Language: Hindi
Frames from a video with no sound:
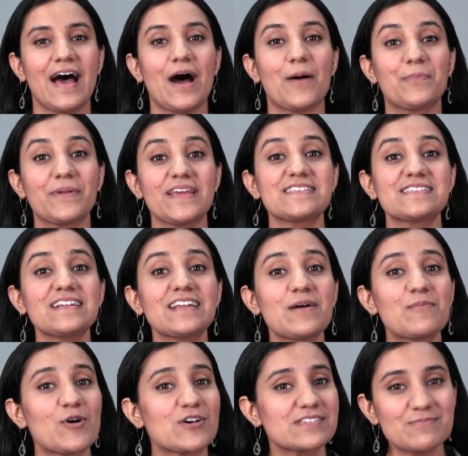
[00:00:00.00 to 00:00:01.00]
अप्रेजल
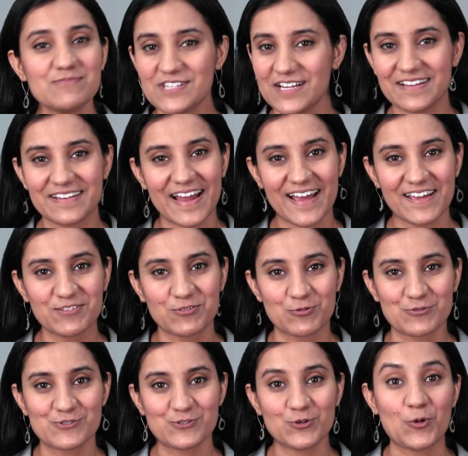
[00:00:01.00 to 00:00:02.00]
का मौसम चल रहा है
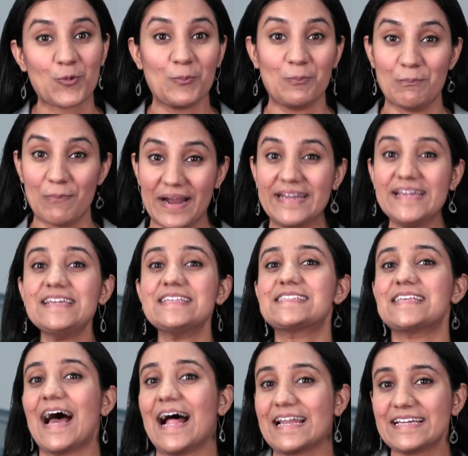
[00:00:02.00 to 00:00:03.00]
दोस्तों बड़ी
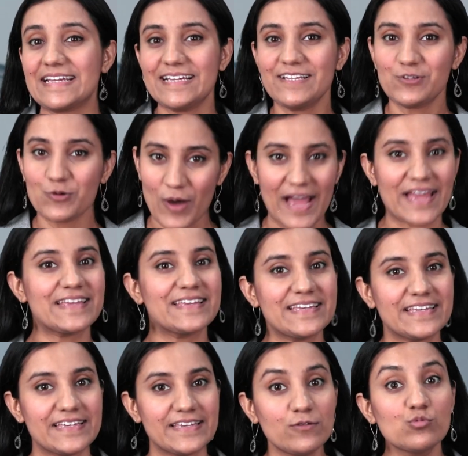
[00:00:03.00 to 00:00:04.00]
सैलरी तो
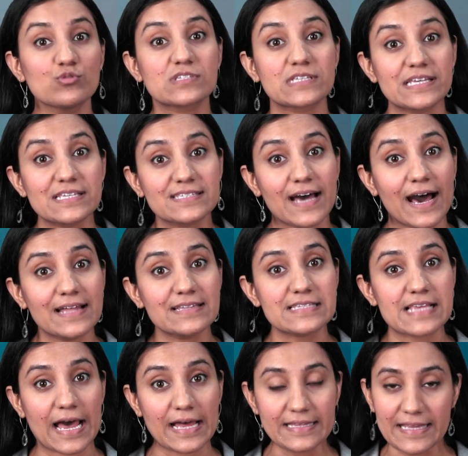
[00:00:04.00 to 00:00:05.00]
आएगी ही उसके साथ
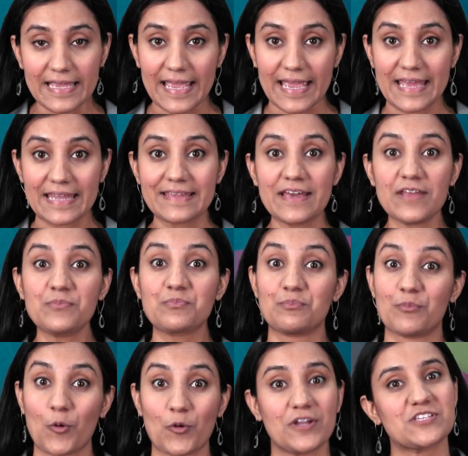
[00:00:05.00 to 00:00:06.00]
साथ एरियर
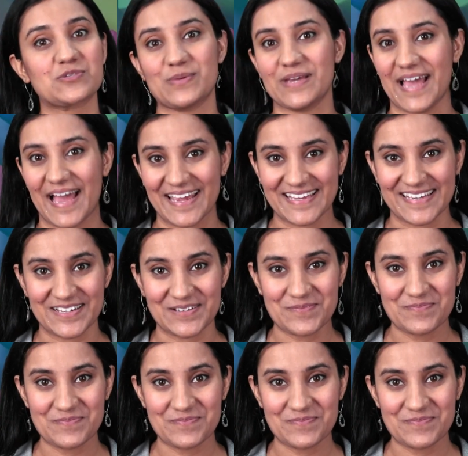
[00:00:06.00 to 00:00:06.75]
बोनस भी आएंगे